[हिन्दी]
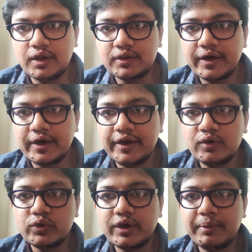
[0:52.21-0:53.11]
अतर है
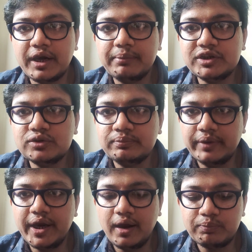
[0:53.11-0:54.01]
उनके बारे में
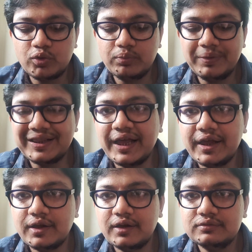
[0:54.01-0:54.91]
मैंने आपको
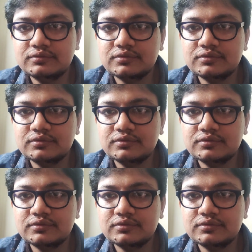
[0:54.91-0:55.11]
बताया था